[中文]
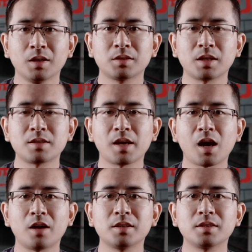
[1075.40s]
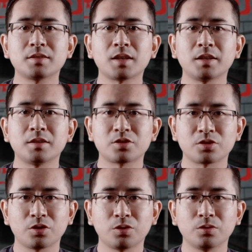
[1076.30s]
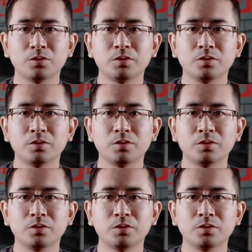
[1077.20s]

但在2013年的时候，